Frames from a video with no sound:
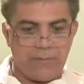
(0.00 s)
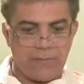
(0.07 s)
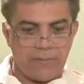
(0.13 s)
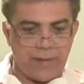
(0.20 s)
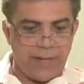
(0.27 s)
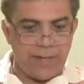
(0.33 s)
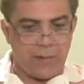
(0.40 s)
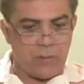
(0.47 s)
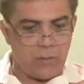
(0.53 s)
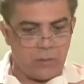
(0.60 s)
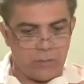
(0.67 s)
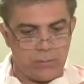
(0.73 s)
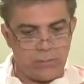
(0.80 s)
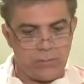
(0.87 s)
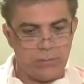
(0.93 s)

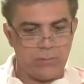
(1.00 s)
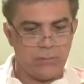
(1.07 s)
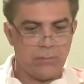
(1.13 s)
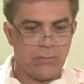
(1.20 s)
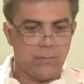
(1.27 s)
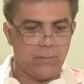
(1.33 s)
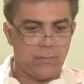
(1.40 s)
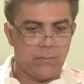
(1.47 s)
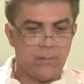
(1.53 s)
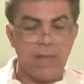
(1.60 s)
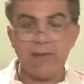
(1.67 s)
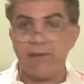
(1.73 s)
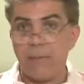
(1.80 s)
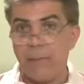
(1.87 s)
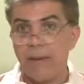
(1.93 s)
Franco.
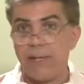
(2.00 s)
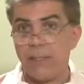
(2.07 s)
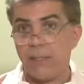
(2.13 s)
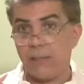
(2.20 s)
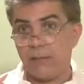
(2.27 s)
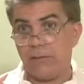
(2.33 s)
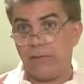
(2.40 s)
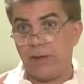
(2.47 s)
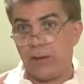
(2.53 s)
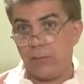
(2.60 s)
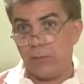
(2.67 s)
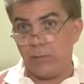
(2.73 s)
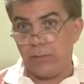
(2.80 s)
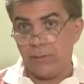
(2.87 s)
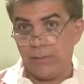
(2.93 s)
Deve ser parente de
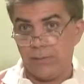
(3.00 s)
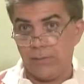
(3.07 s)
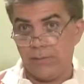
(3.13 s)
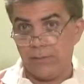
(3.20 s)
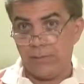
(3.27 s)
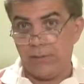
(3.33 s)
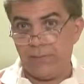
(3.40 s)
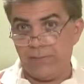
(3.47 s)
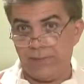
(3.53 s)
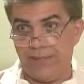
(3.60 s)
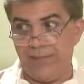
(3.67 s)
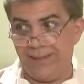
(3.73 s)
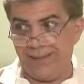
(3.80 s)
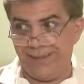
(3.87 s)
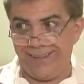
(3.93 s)
Divaldo. Deve
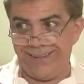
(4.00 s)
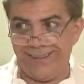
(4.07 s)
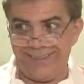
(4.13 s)
ser...